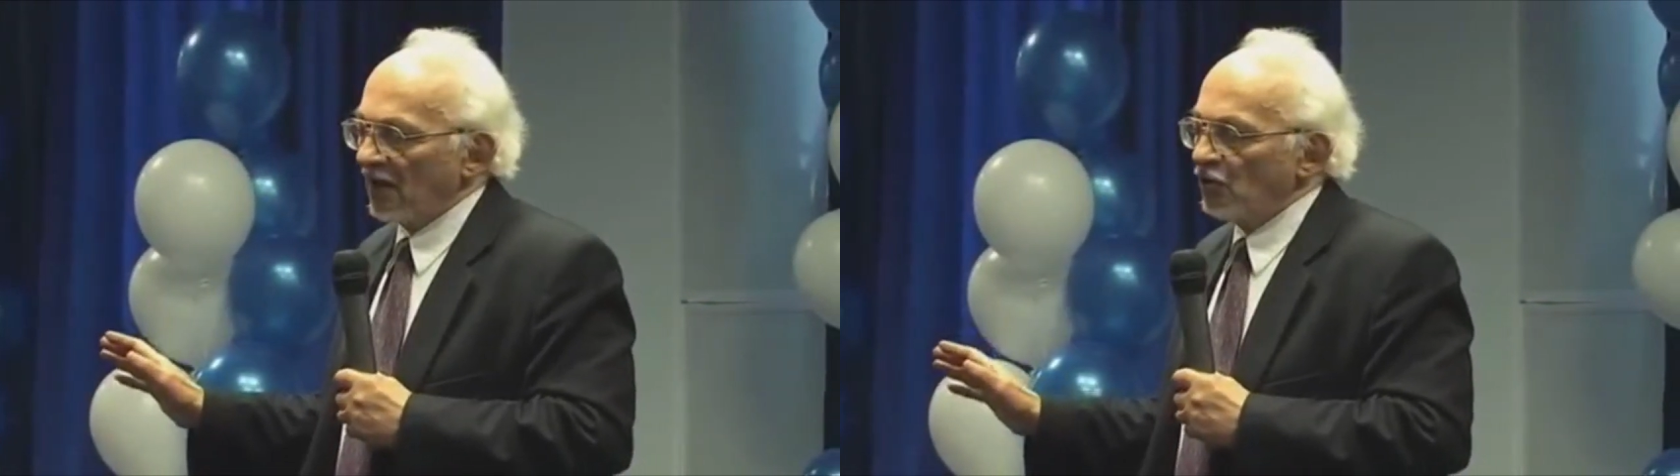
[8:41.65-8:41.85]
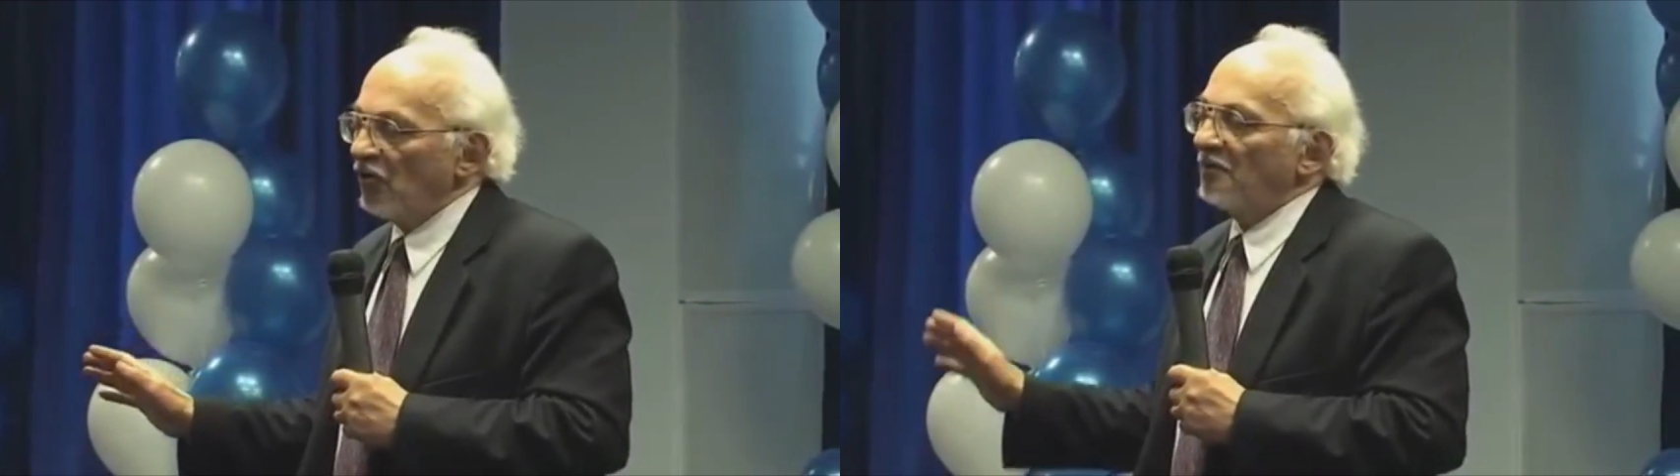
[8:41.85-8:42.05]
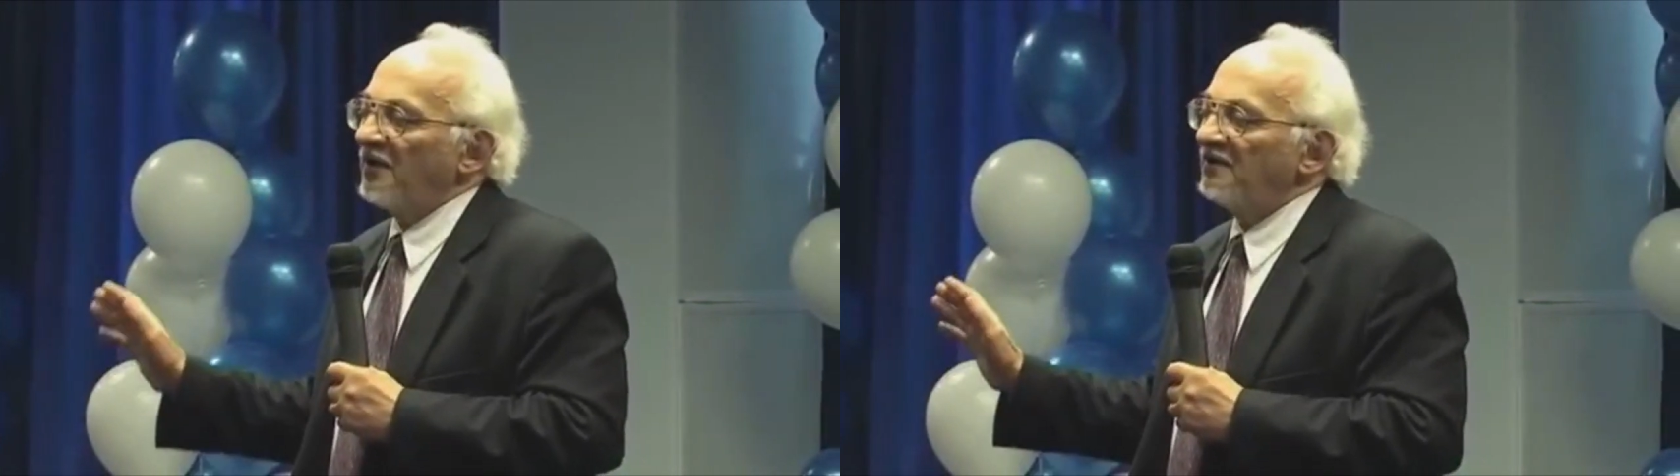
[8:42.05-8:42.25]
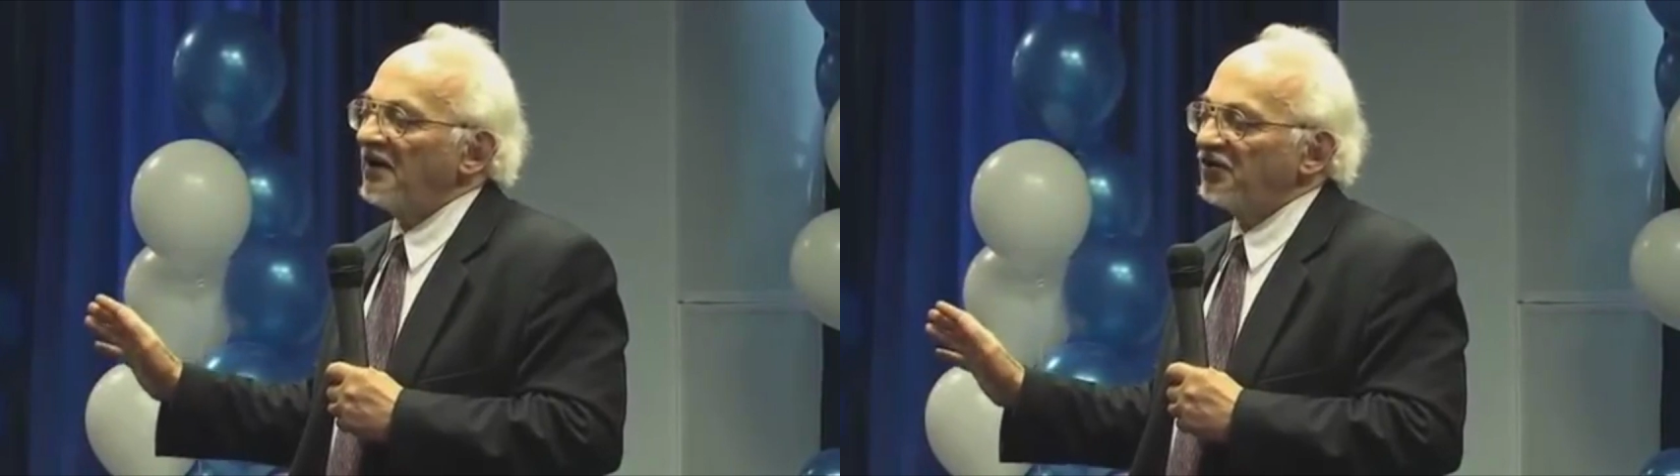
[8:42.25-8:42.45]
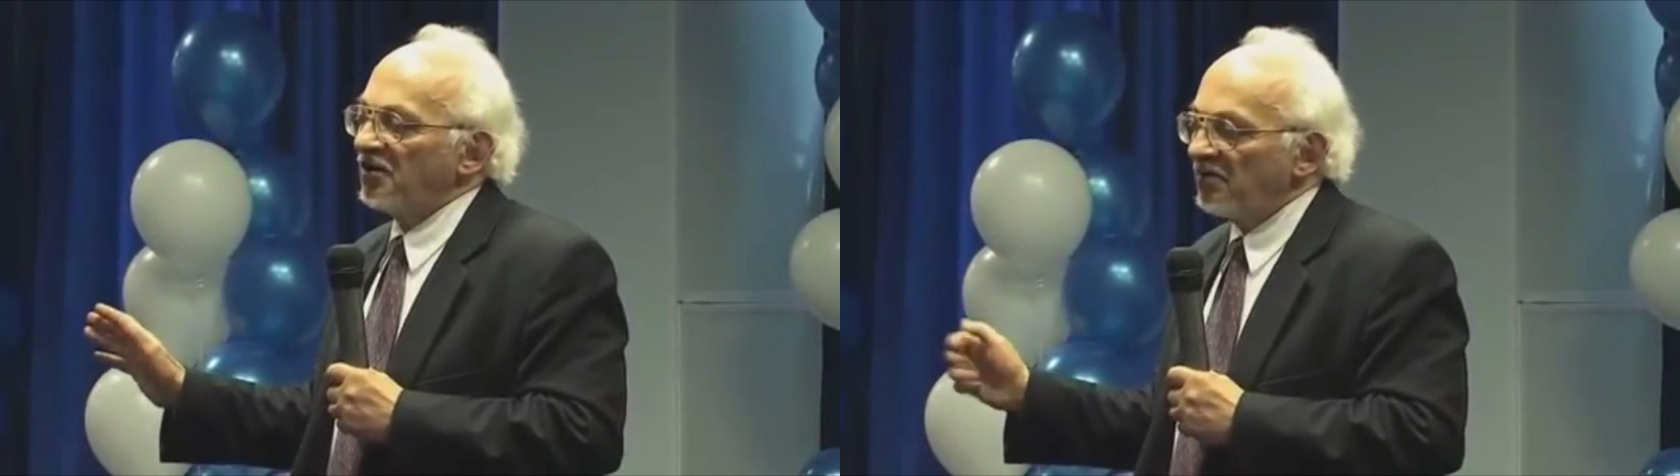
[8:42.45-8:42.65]
Ну,
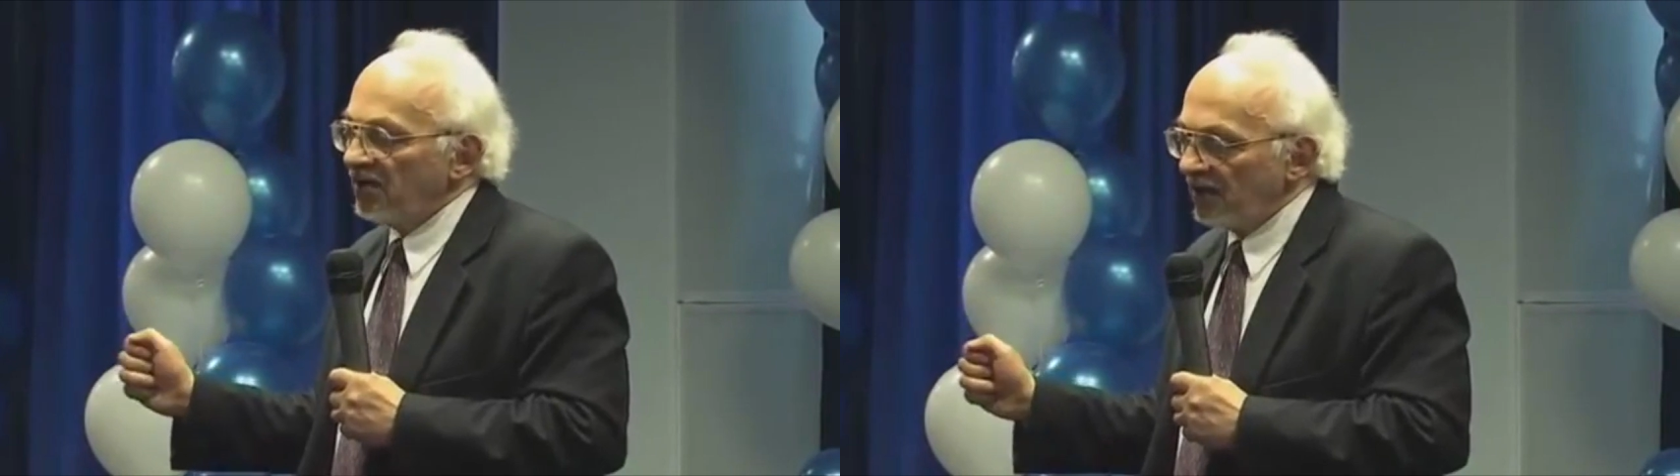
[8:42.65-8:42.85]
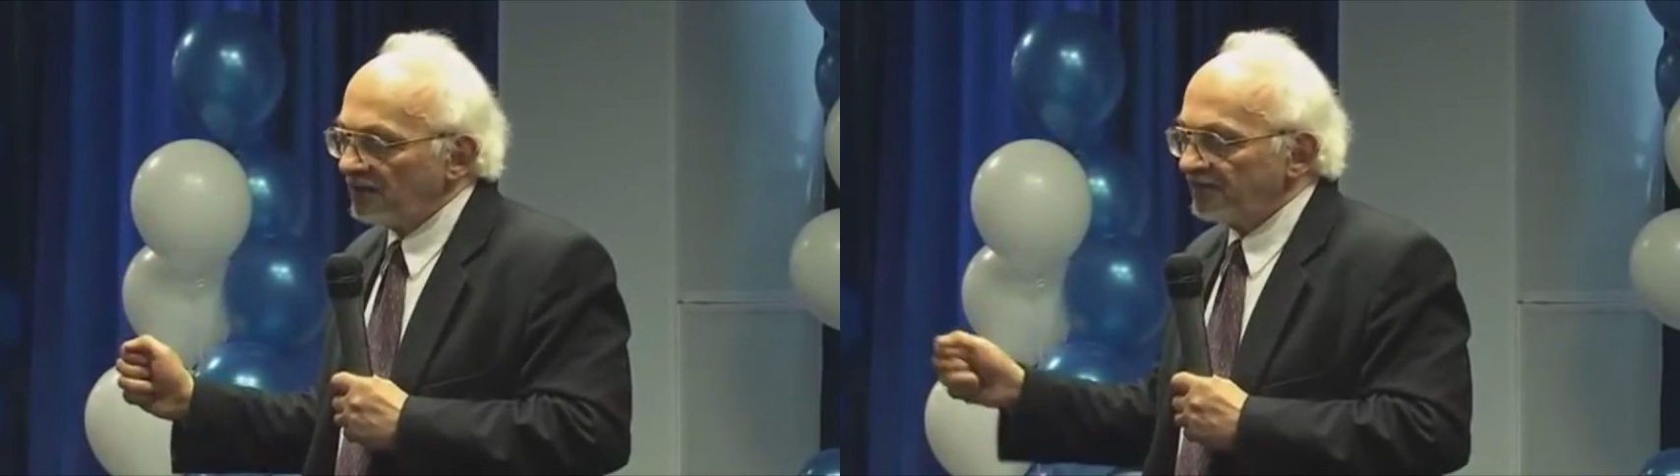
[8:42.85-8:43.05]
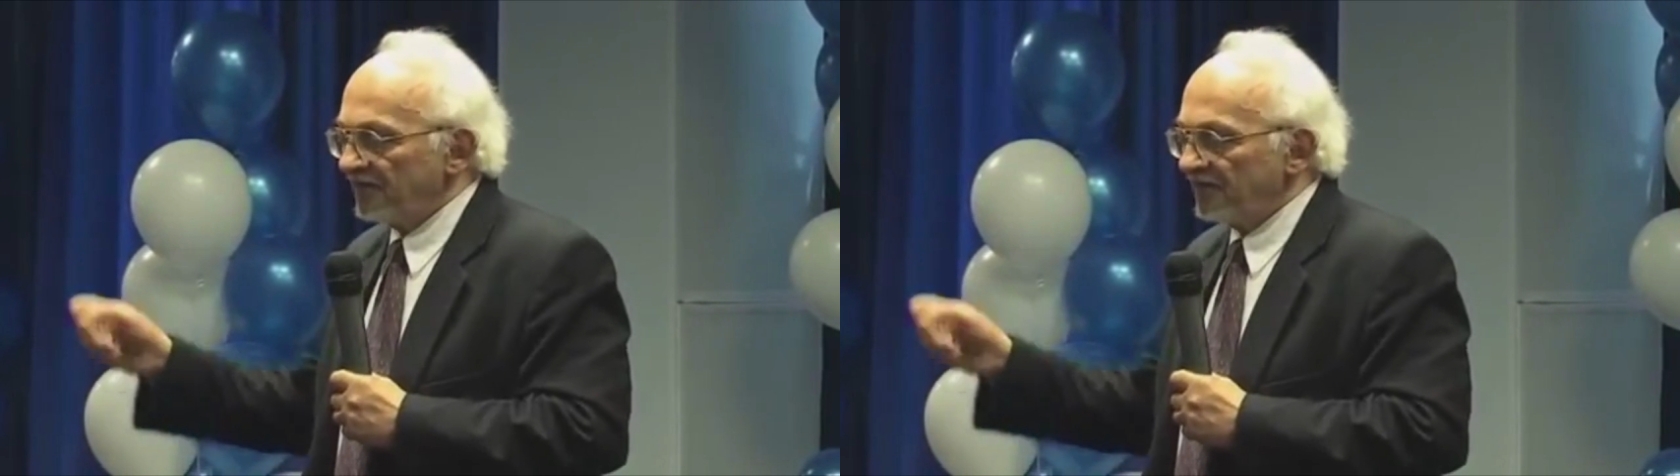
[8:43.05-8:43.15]
поверьте мне,